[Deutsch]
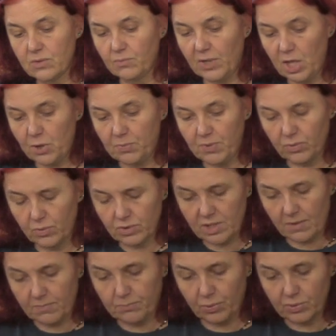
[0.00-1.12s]
zum Beispiel
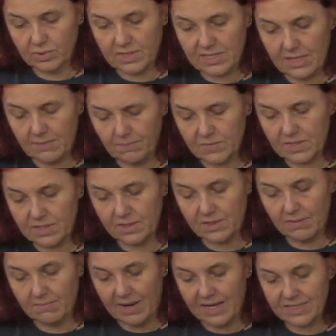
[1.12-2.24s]
unter Punkt 7
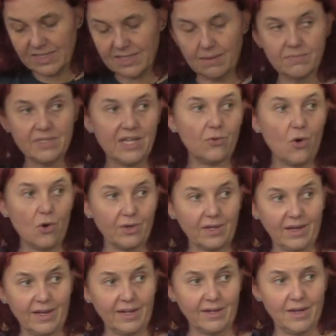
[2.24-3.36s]
sind die Maßnahmen sehr
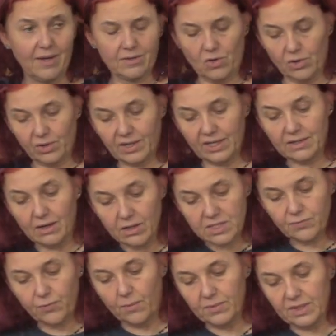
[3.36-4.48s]
konkret, konkret
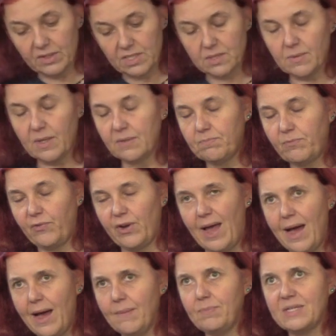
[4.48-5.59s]
ausformuliert, und zwar von
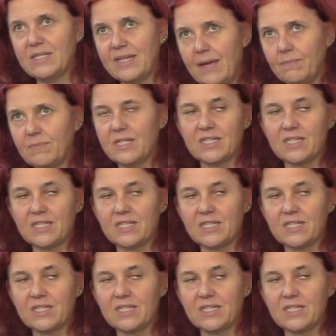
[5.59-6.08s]
A bis M.